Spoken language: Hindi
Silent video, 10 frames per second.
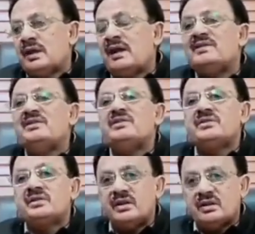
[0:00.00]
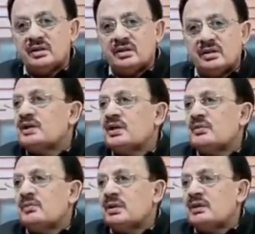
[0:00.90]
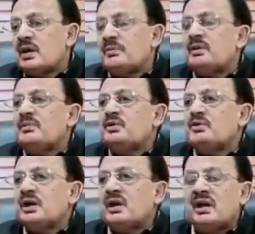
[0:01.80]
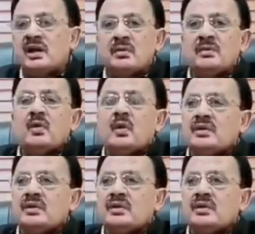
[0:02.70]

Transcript: एनालिसिस थे उसके मुताबिक भी जो है हरियाणा में